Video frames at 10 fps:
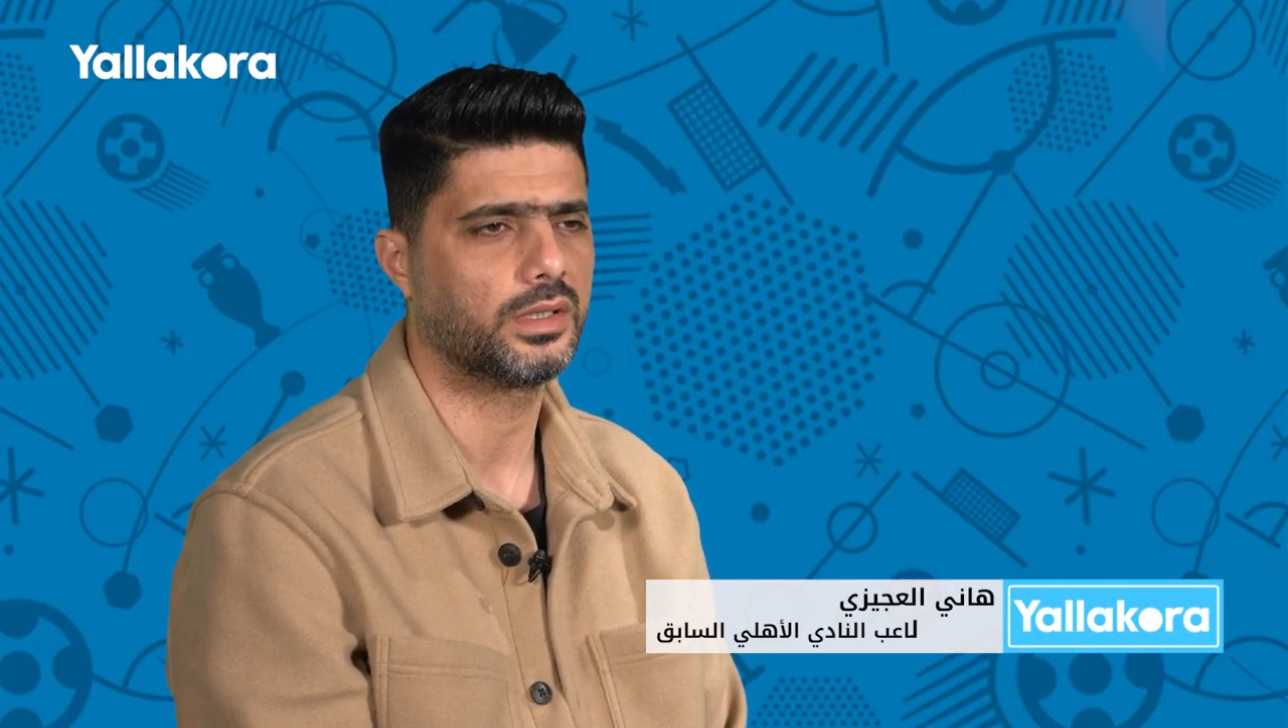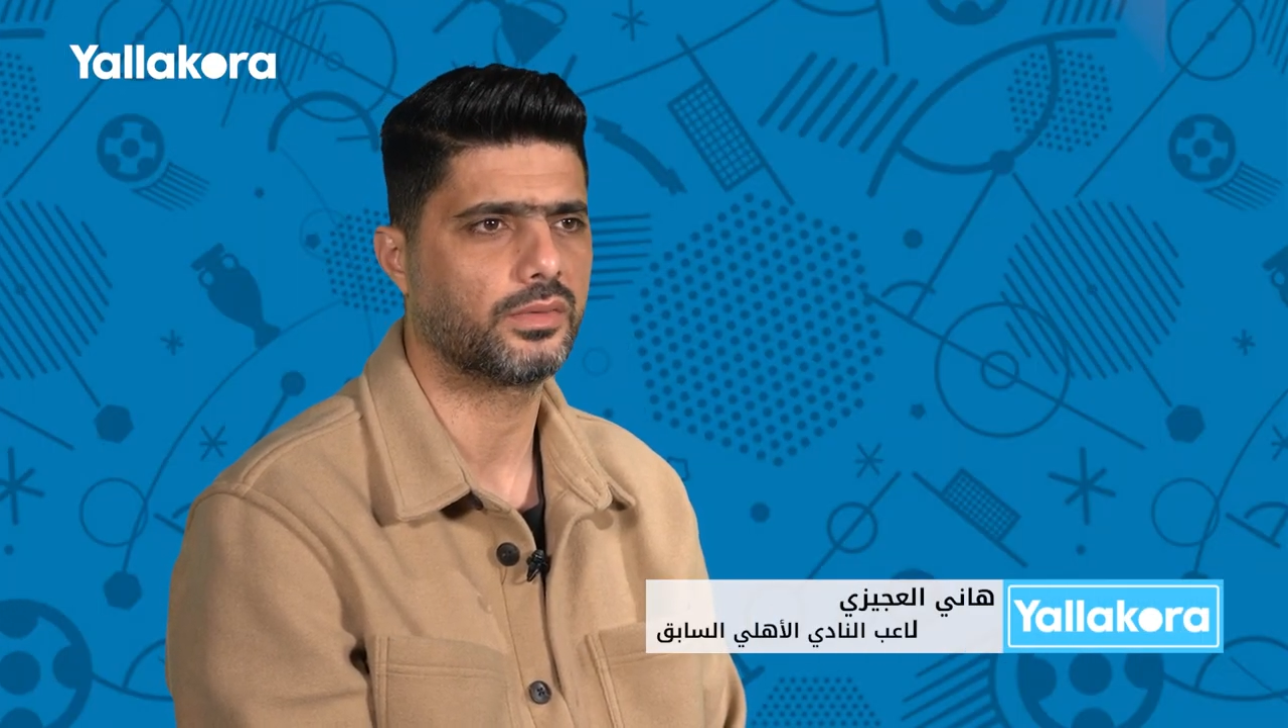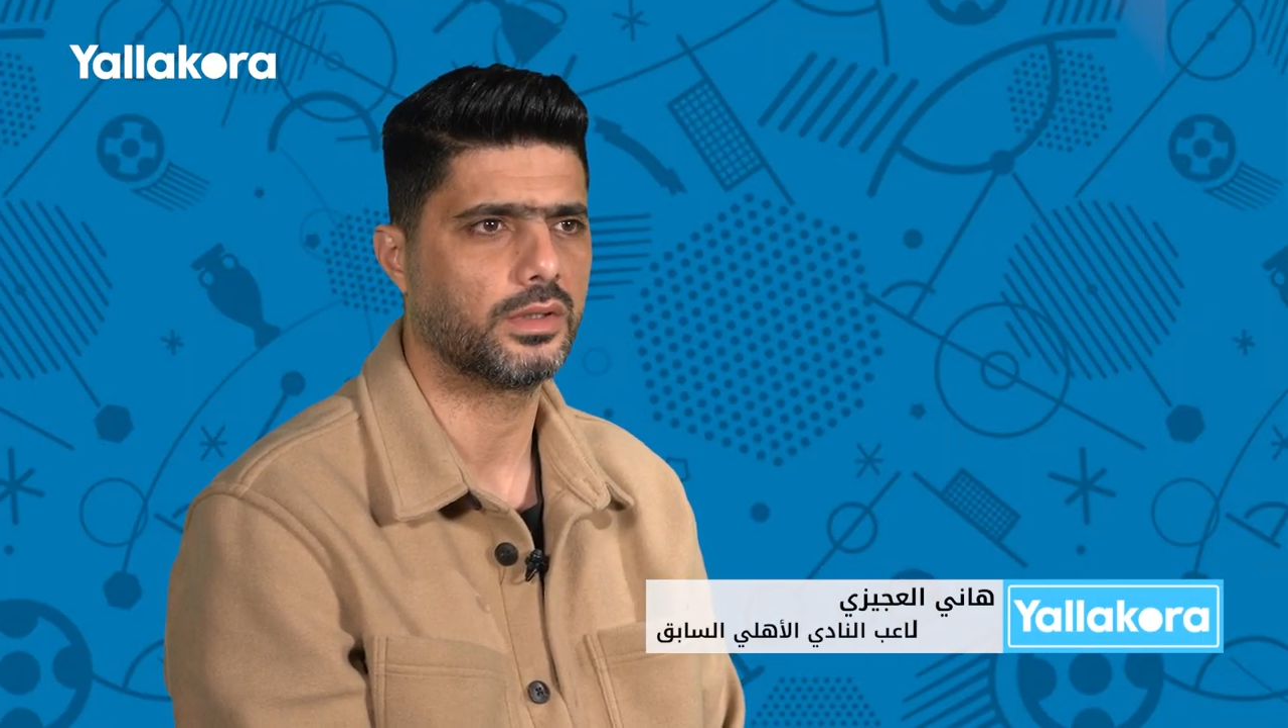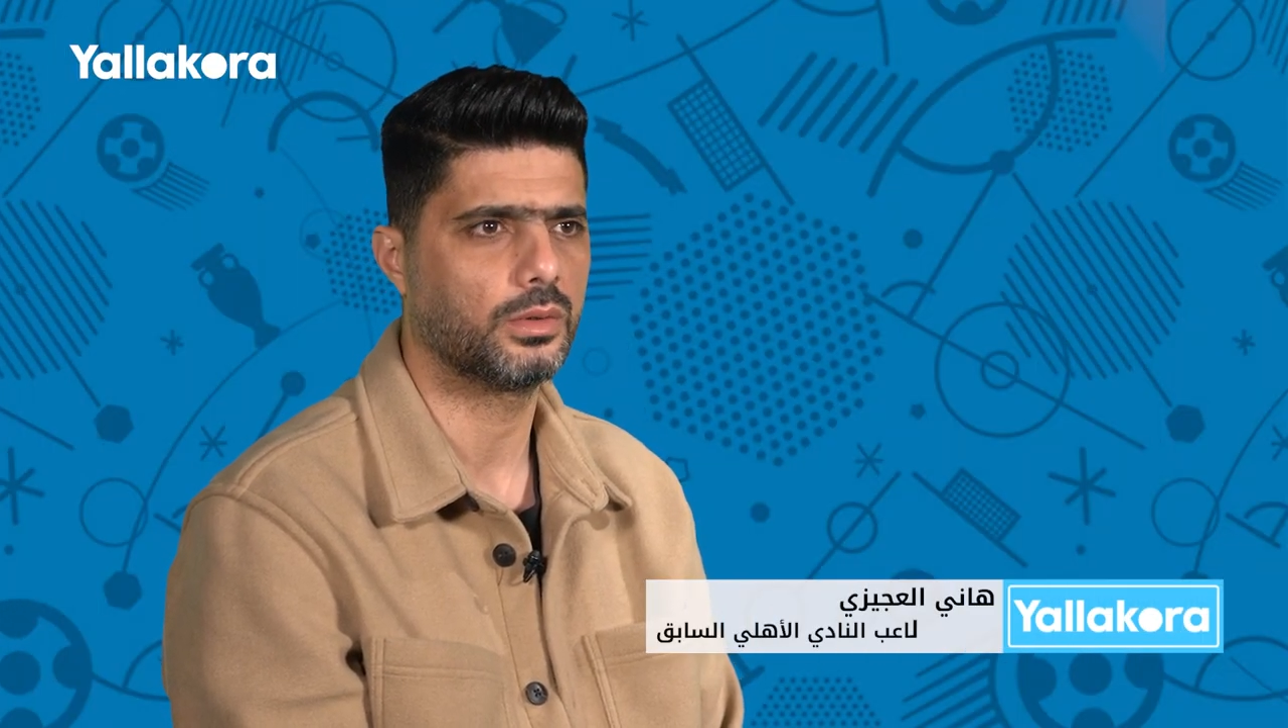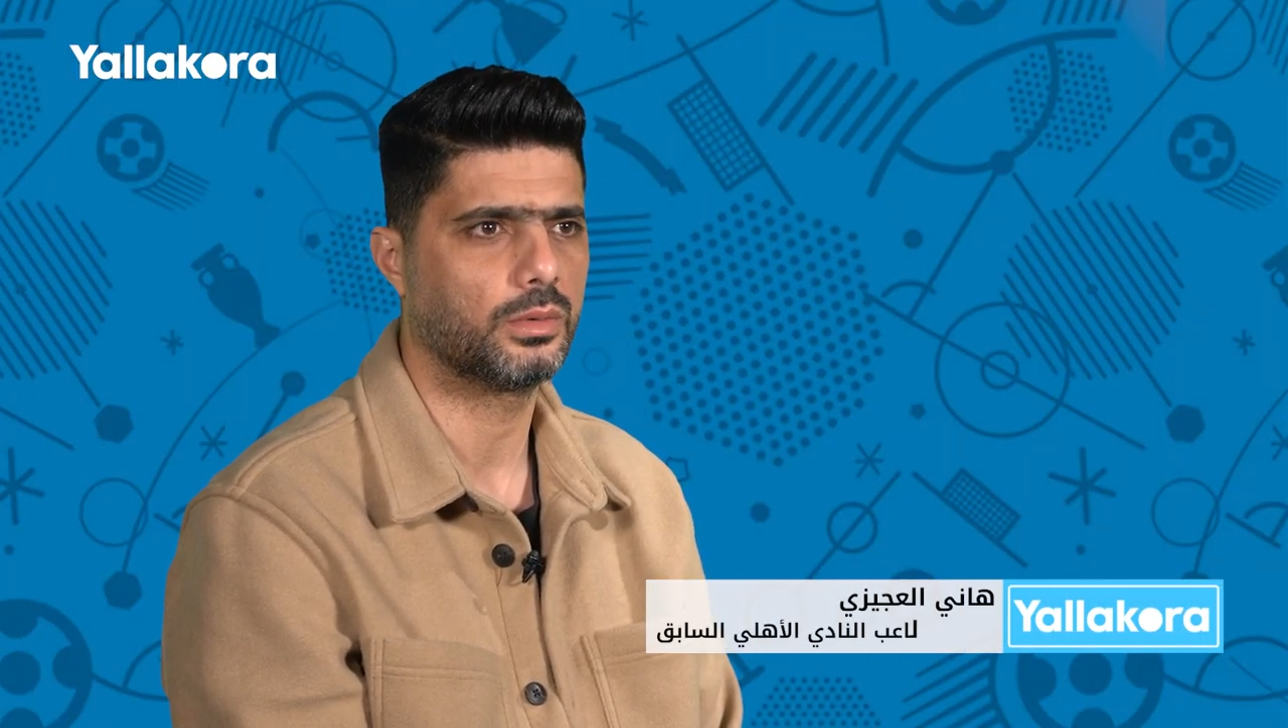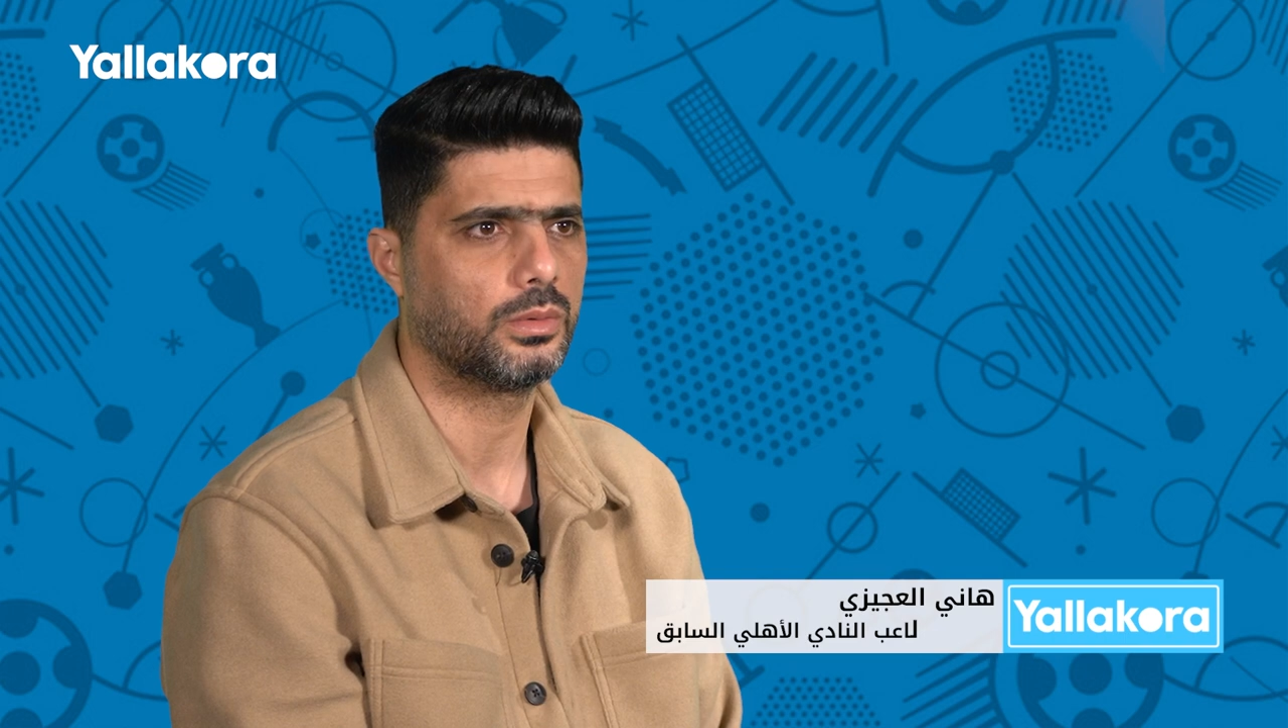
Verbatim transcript: تفكيره